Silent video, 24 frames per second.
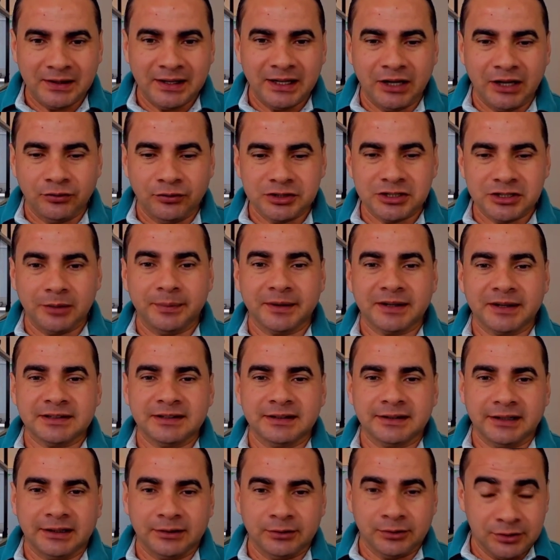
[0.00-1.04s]
que eu vou te
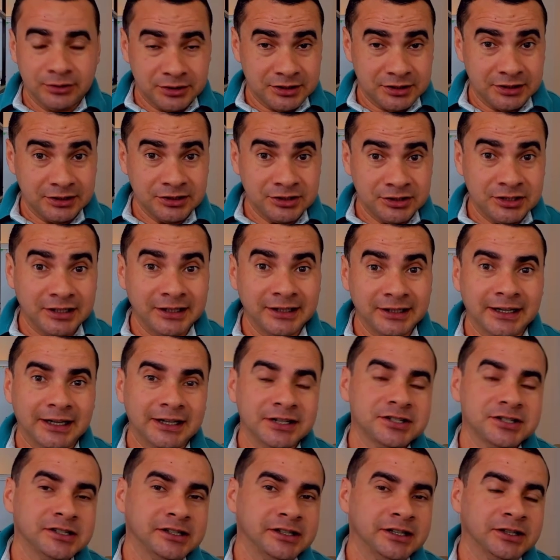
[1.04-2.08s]
apresentar hoje, de ganhar
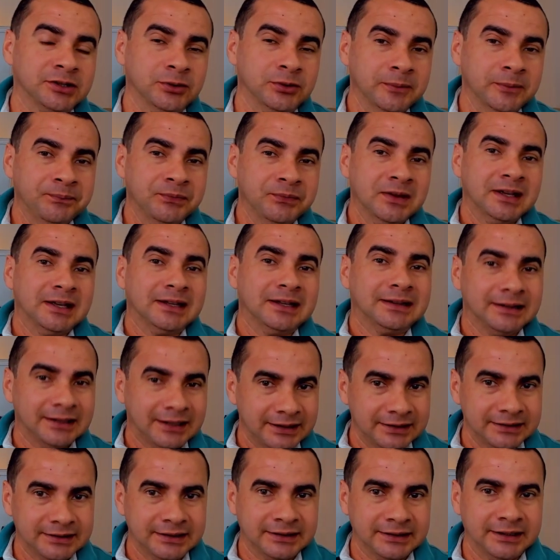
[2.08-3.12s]
dinheiro
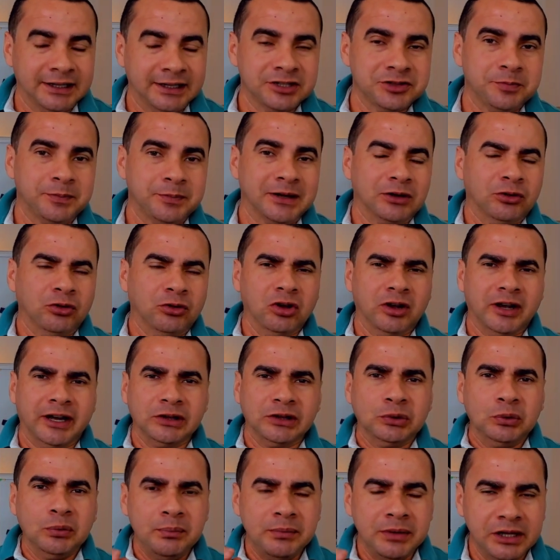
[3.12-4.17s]
na internet para colocar
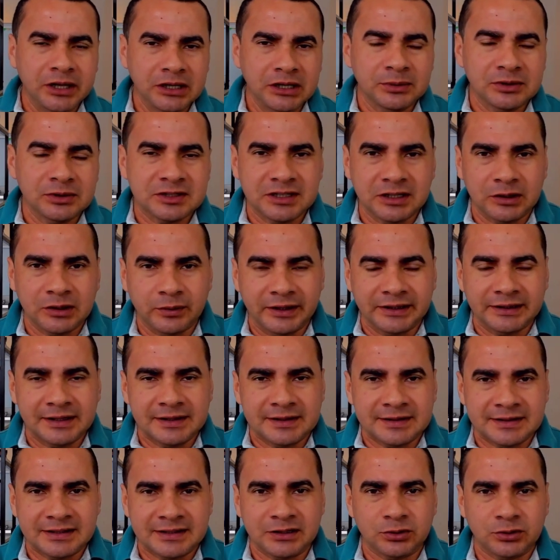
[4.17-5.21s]
no mínimo
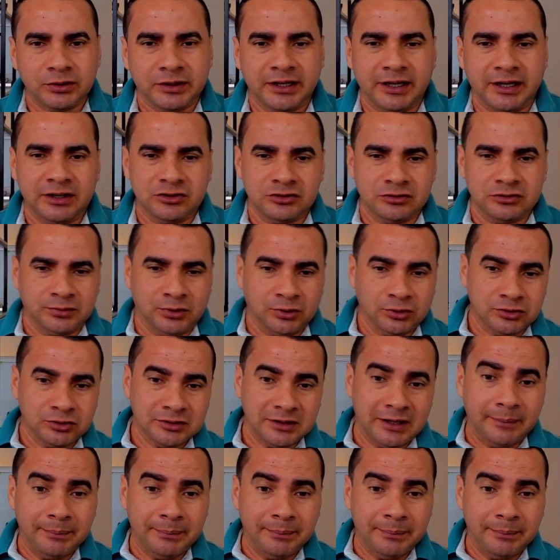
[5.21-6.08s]
55 reais no bolso.